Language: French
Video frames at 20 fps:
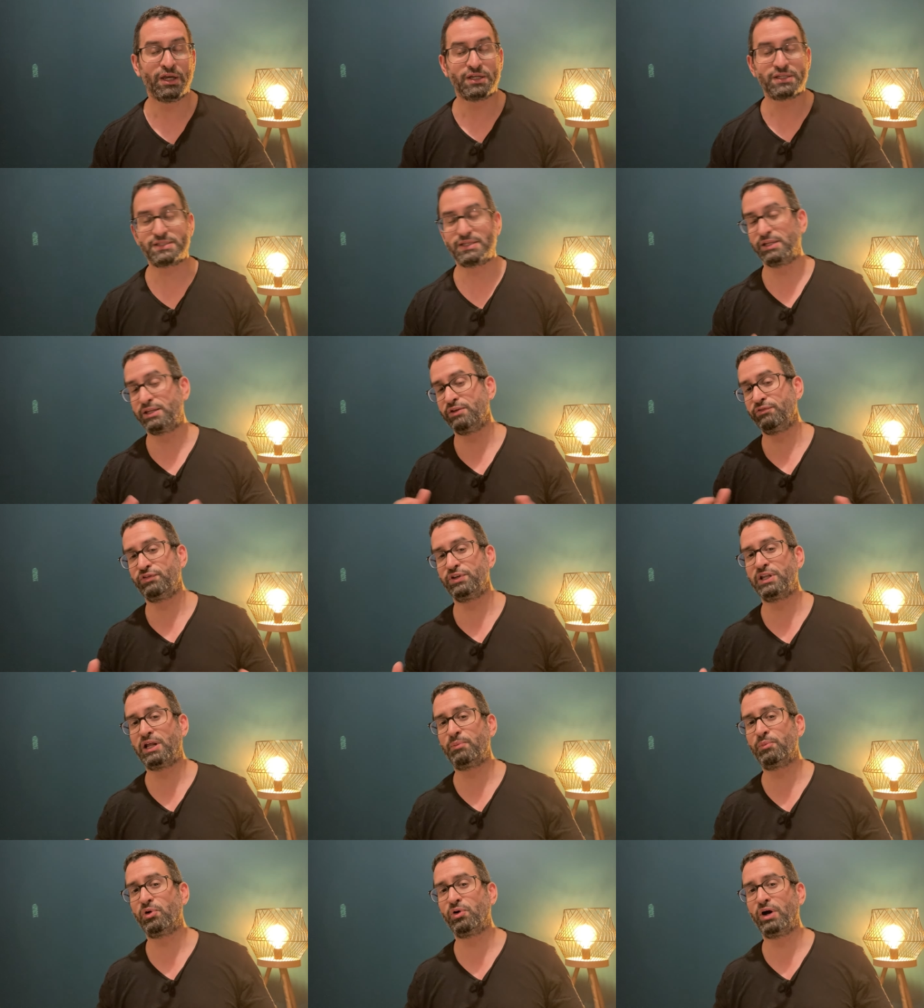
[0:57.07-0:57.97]
C'était
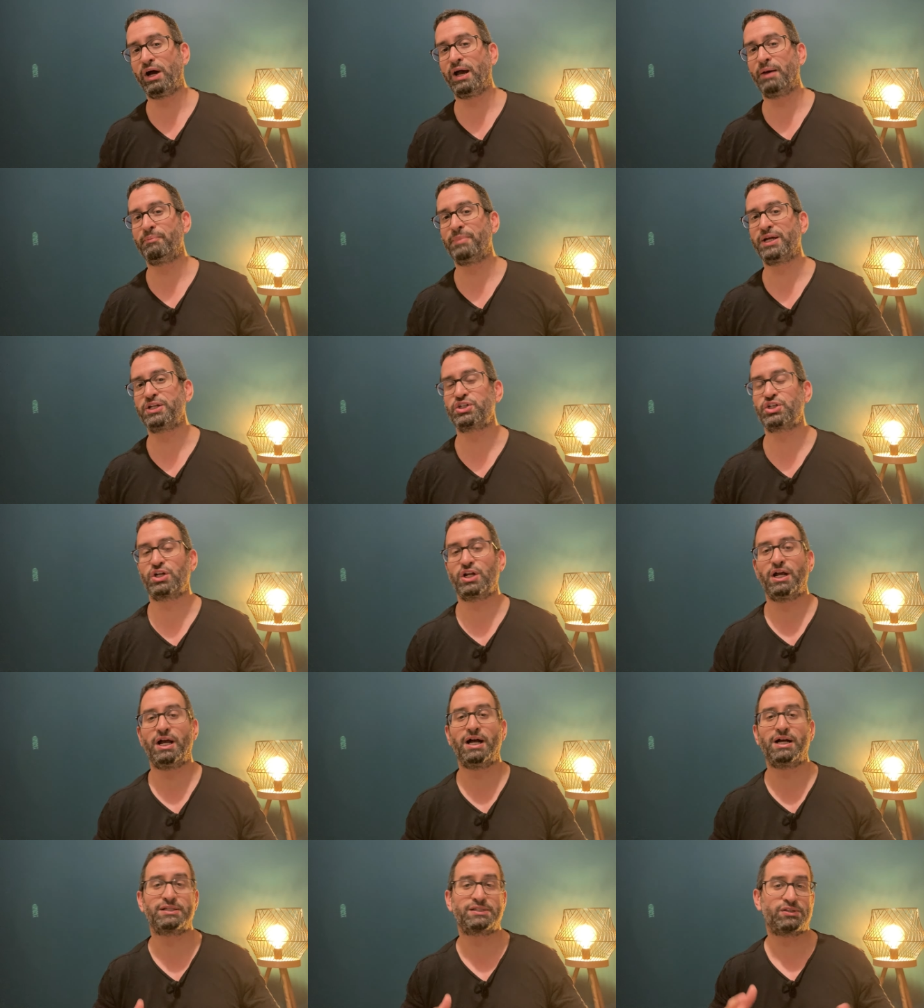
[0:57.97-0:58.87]
finalement un
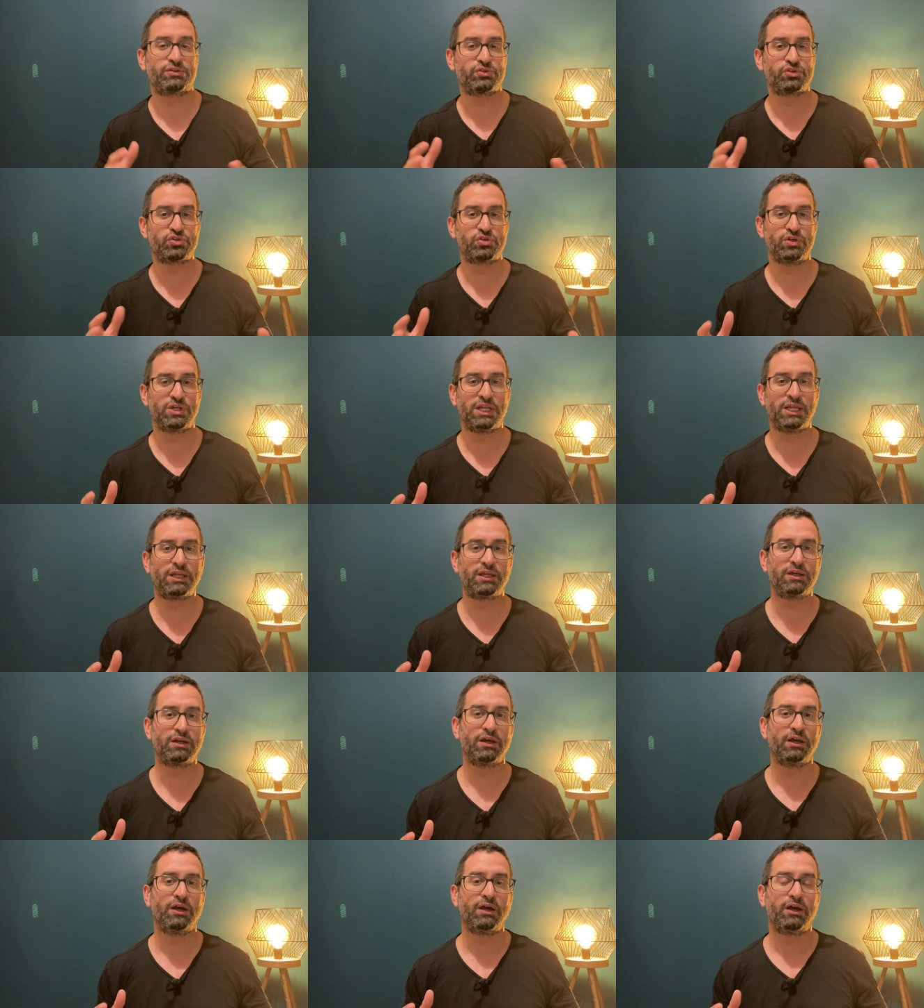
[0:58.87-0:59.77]
match à sens unique